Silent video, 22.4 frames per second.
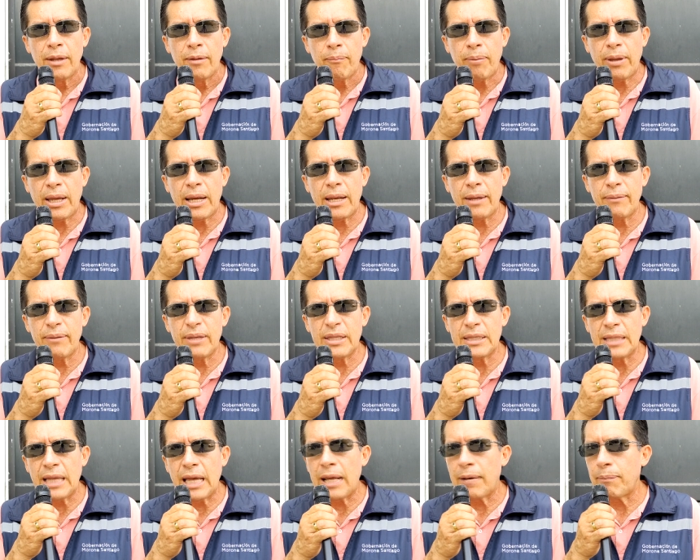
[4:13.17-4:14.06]
para
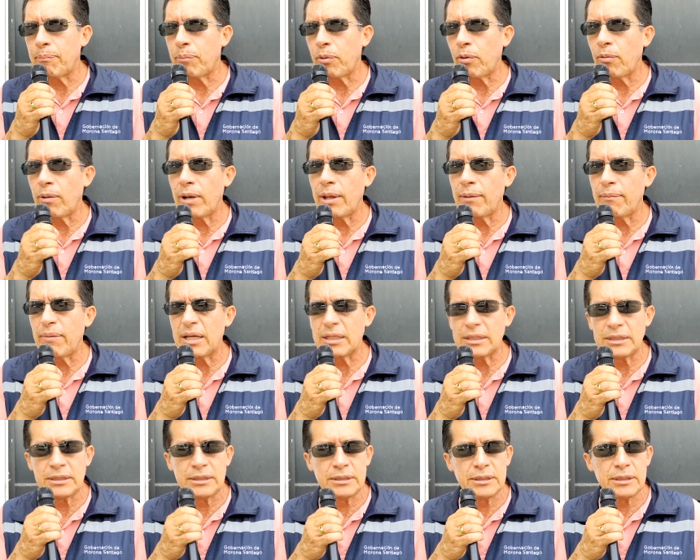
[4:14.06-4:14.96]
evitar
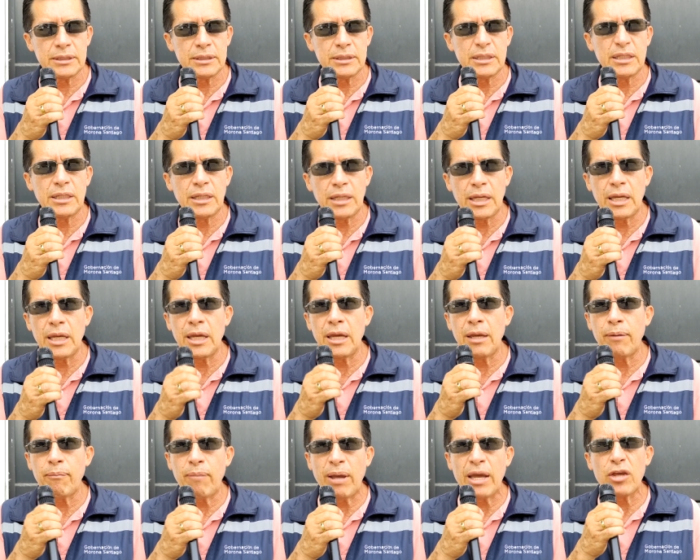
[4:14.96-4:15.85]
problemas
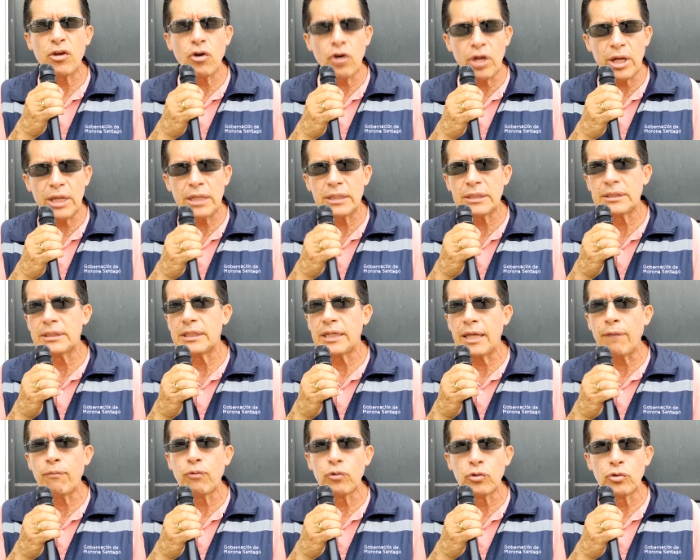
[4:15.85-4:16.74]
eh, mayores
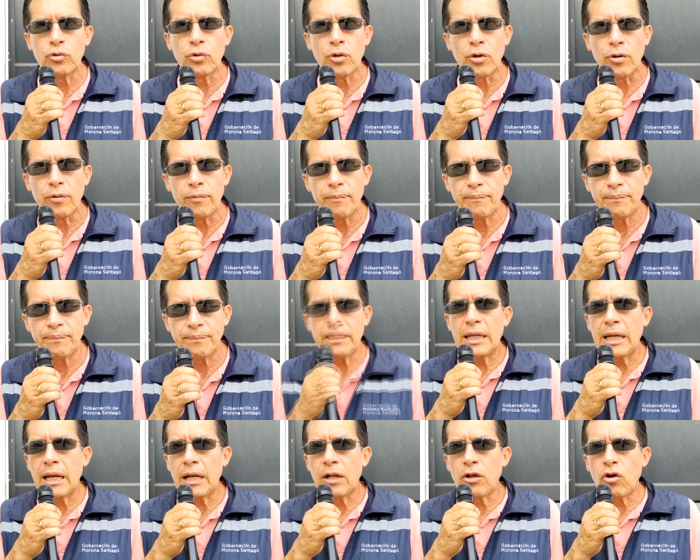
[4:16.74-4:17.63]
y a futuro.
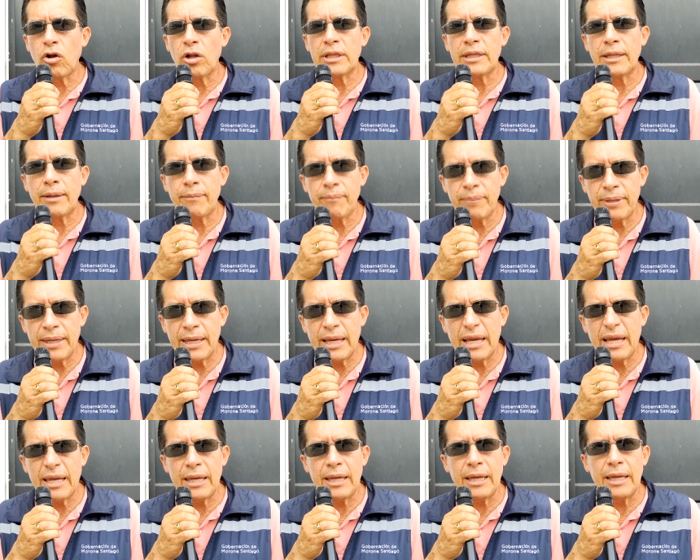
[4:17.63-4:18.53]
El alcohol
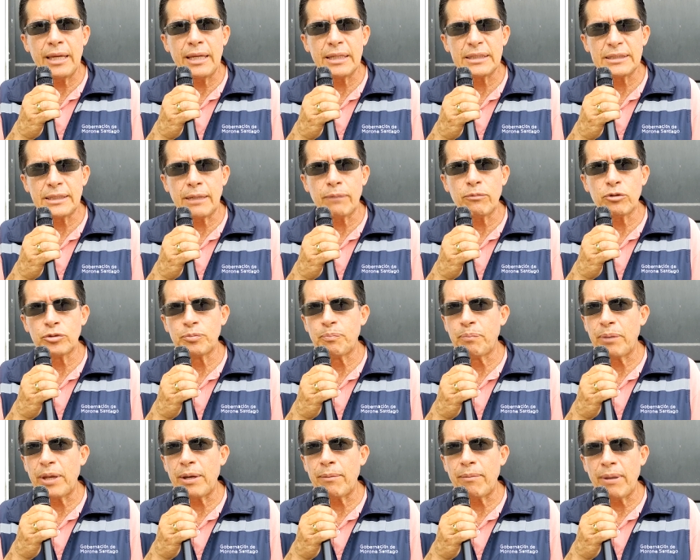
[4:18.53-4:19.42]
también eh, estamos
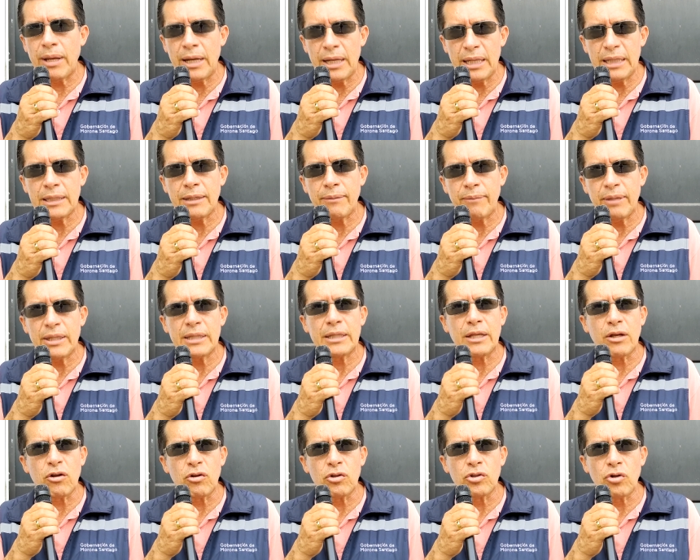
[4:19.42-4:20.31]

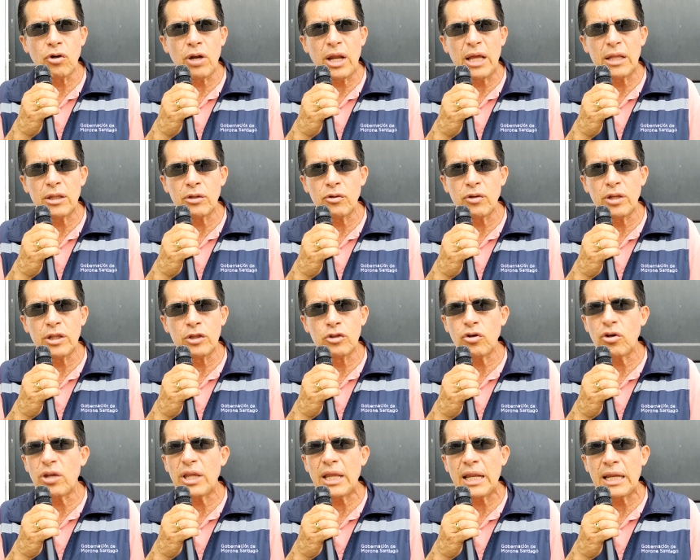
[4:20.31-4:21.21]
permanentemente controlando en
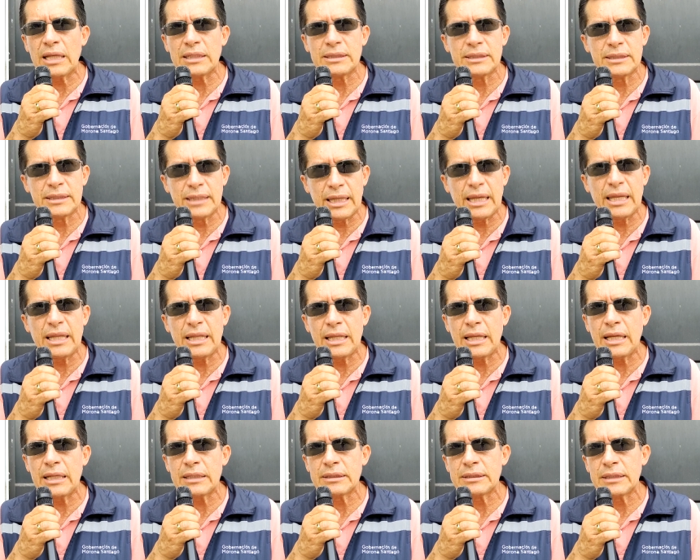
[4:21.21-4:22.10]
todas las
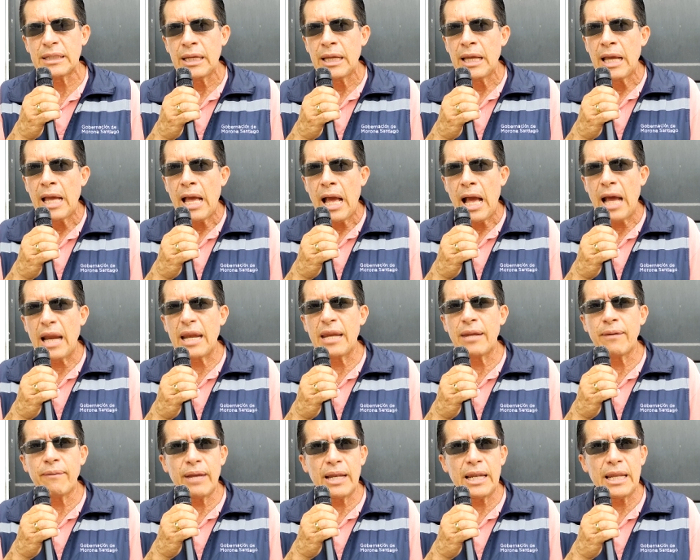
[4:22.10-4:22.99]
tiendas a
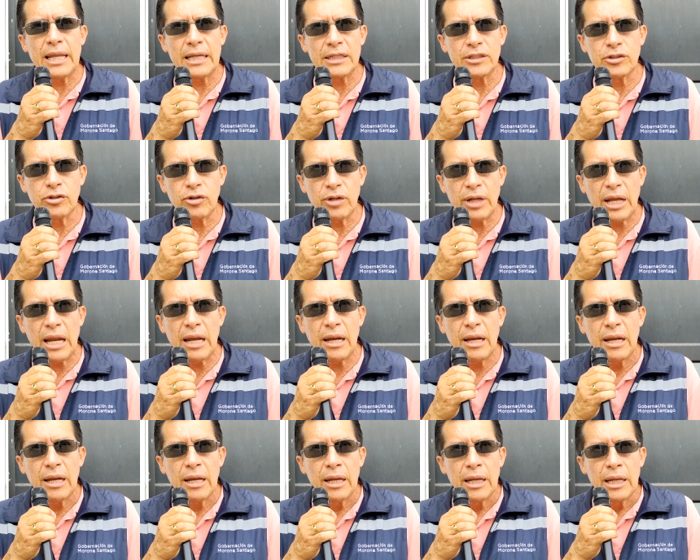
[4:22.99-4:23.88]
nivel
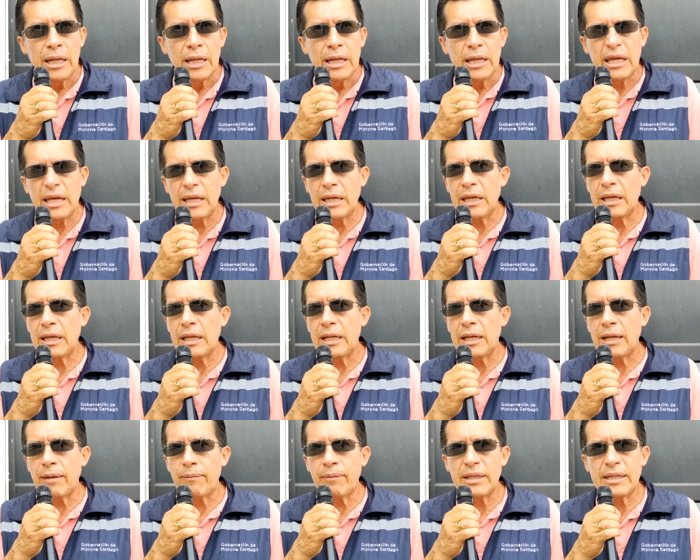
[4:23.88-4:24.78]
nacional.
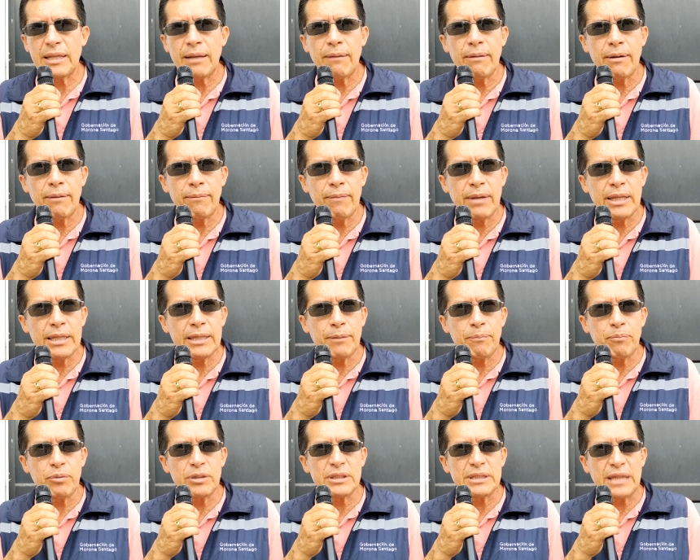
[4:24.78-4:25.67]
Eh,
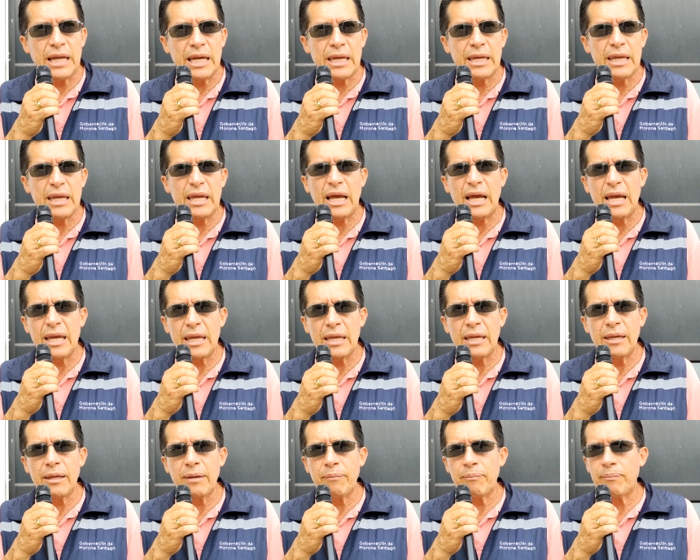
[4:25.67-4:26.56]
lamentablemente pues hay,
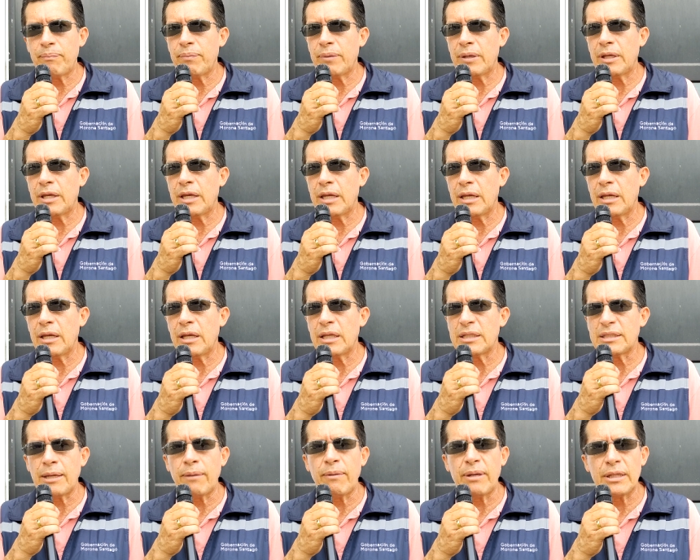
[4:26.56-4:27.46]
hay
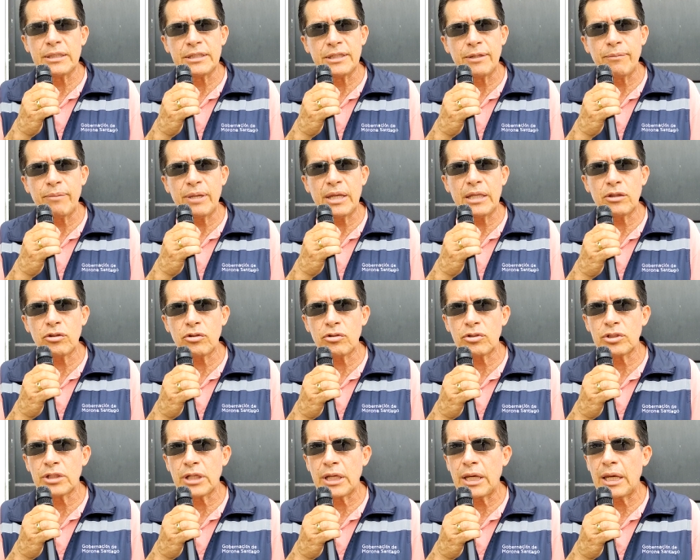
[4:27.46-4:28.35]

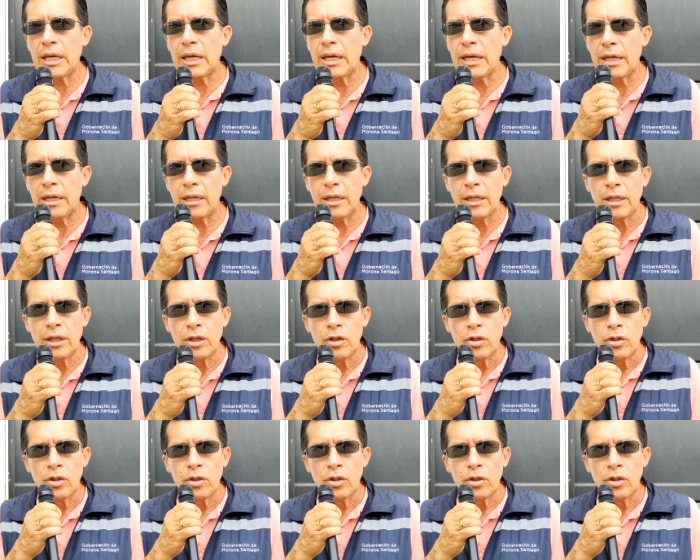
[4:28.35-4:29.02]
establecimientos que